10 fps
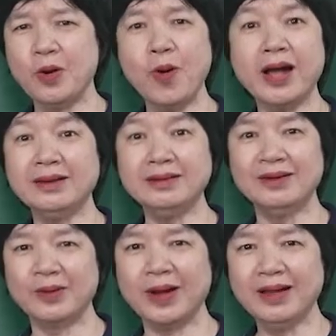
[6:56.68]
hoang
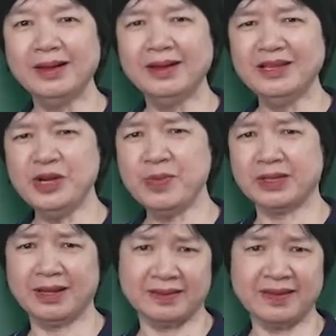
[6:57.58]
đường quá, nhưng
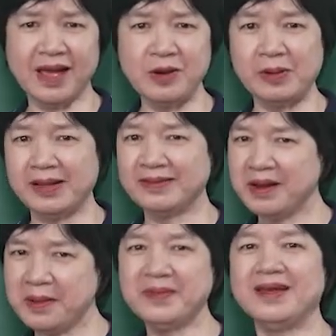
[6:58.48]
mà thật ra nó lại rất
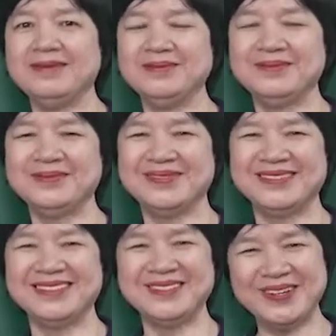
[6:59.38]
hấp dẫn, ừ,
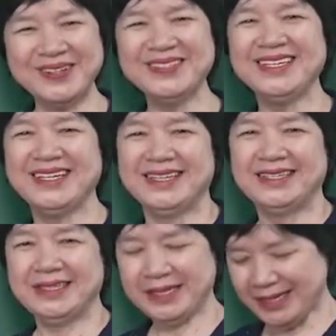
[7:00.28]
đúng không?
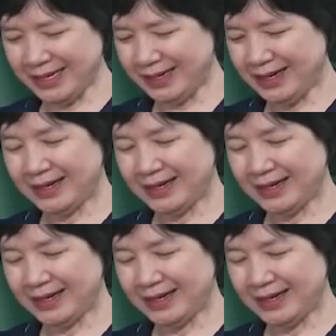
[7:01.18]
Thế thì